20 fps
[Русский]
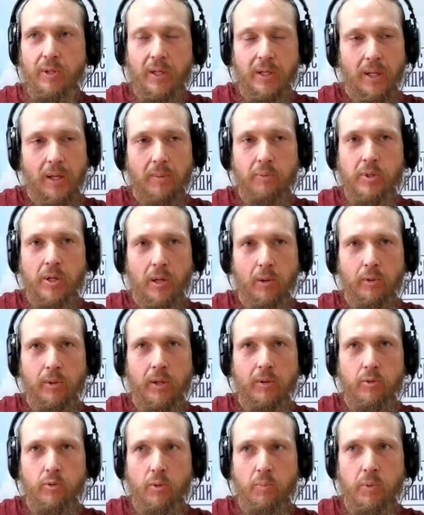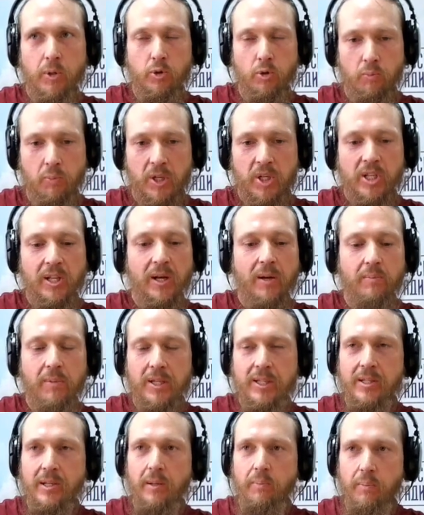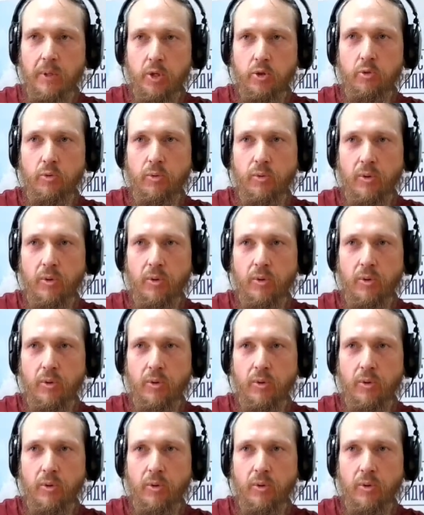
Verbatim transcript: Они абсолютно все пишут. Пришла мысль, пишут.